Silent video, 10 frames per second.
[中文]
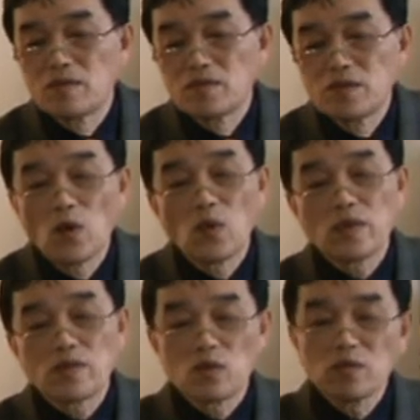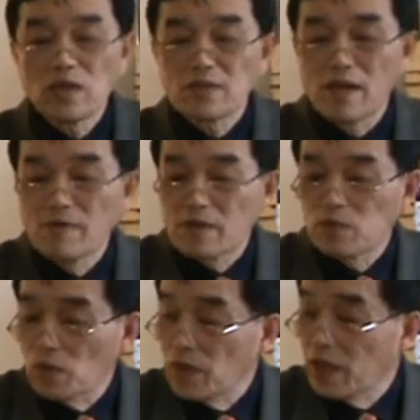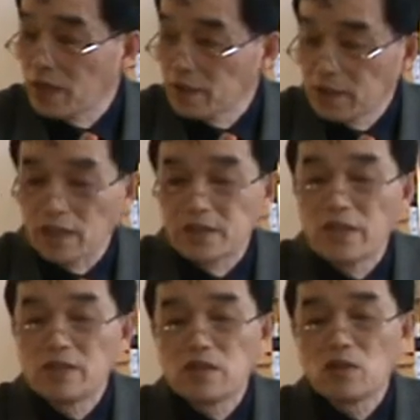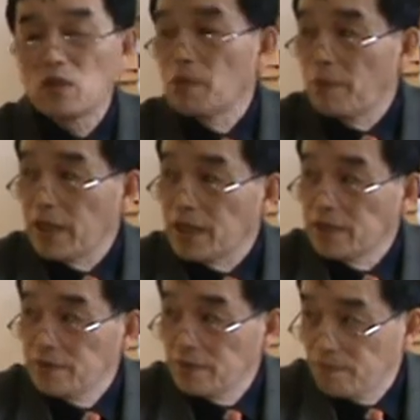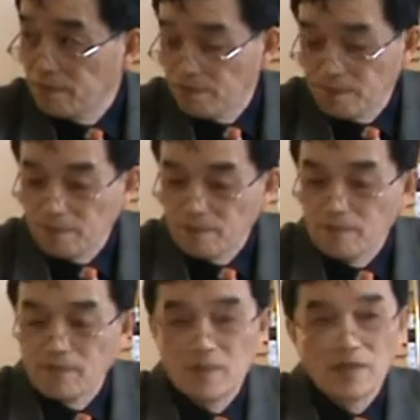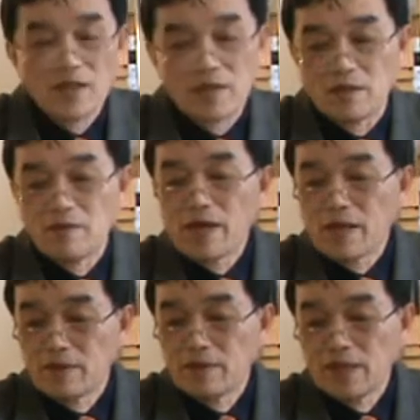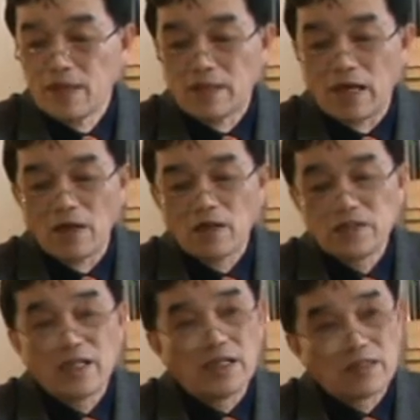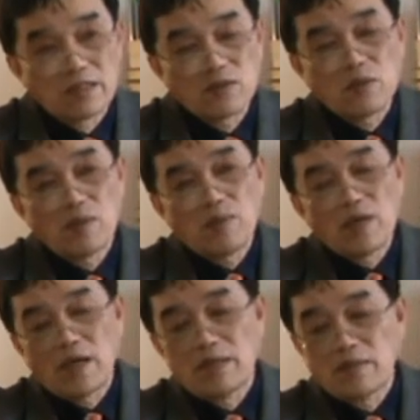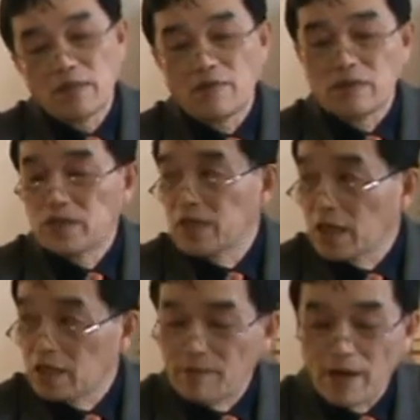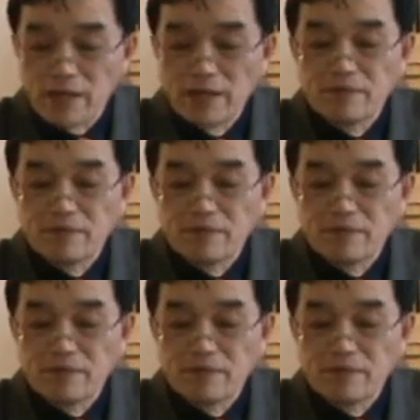教会的宗教裁判所啊，他监禁过培根，对吧？然后谴责过波兰天文学家哥白尼，